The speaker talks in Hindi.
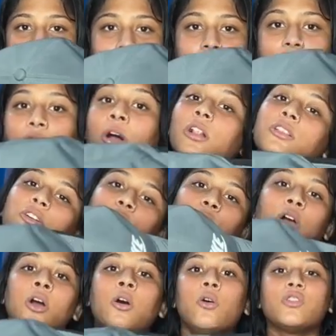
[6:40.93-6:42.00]
इट्स ऑल्सो टू
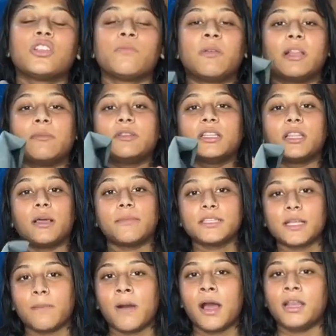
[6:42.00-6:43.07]
उसमें मतलब जितना भी
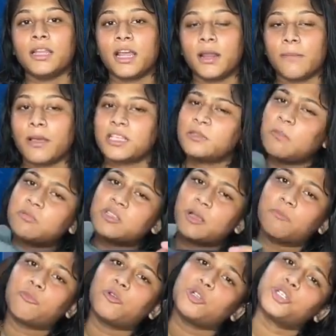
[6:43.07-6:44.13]
सामान लिया ना मैक्सिमम
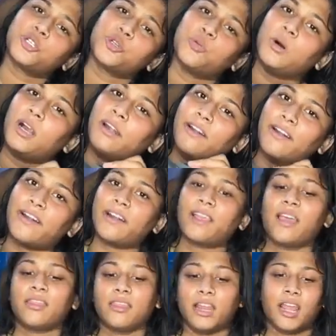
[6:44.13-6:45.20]
सब कुछ टू हंड्रेड
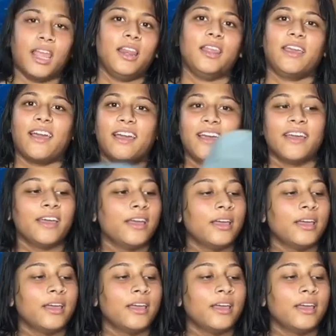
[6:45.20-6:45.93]
के अंदर ही लिया है